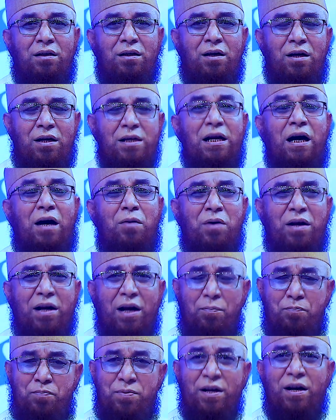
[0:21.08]
কেন আবার
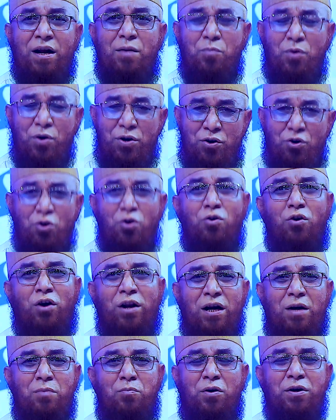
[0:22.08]
আপনারা মনেও
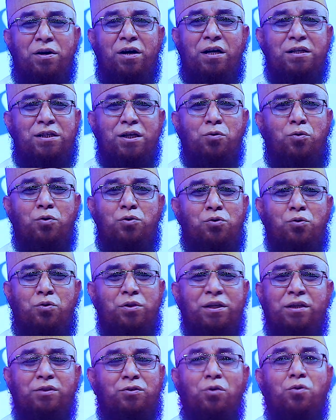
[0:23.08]
করেন মনে হয় যে
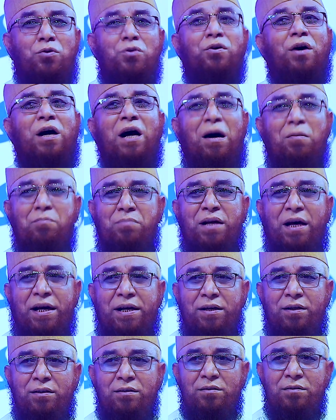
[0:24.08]
হুজুরদের তো কোনো কাম
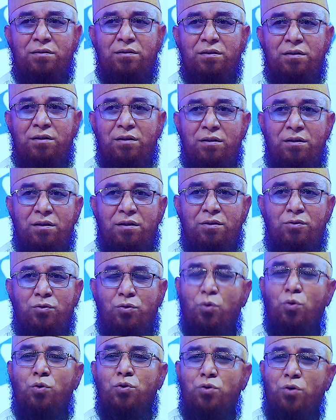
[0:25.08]
নাই
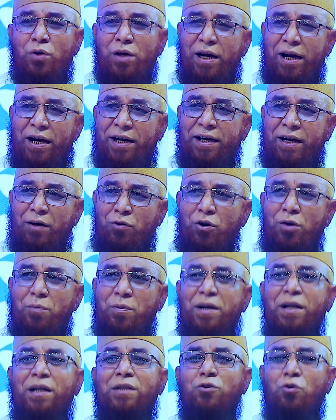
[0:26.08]
তো হুজুররা এটা
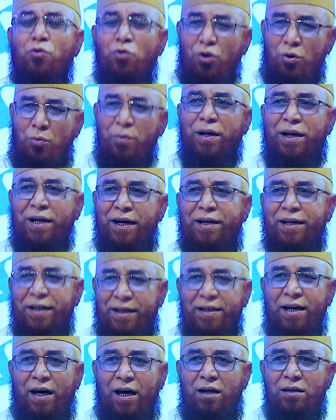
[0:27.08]
করবে না তো করবে কি
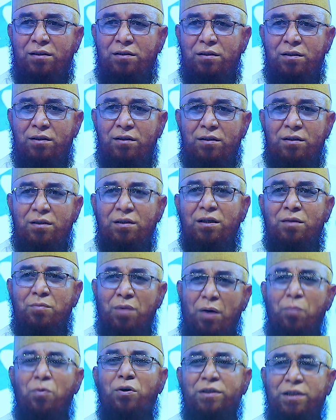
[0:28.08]
ঠিক না
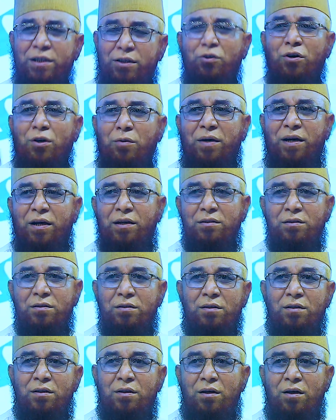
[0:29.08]
ইমামতি করবে
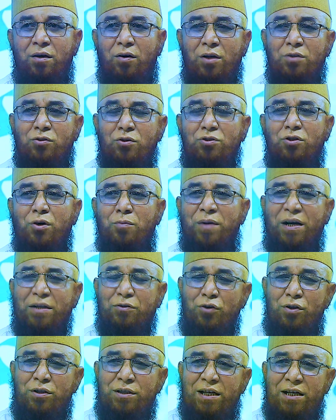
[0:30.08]
অথচ
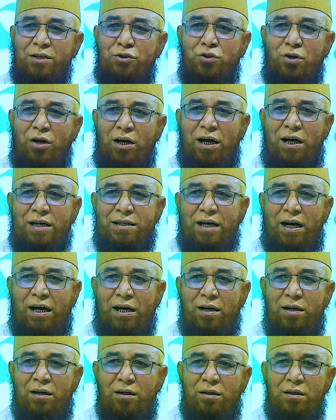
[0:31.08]
বেতন দেন ছয়
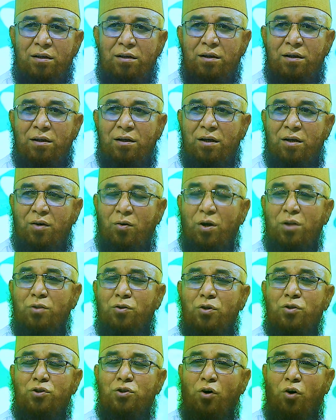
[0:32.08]
হাজার
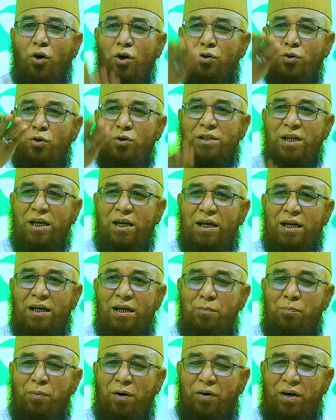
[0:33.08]
অথচ অটো
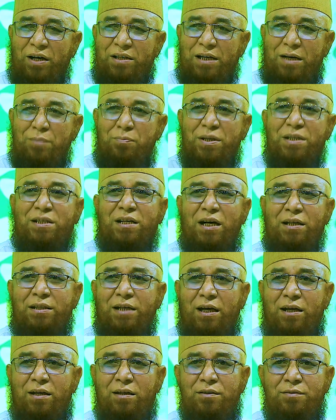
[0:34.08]
চালাইলে পাওয়া যায় বিশ
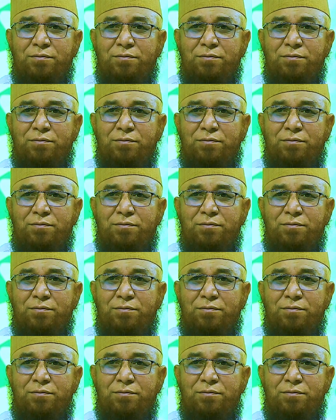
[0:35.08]
হাজার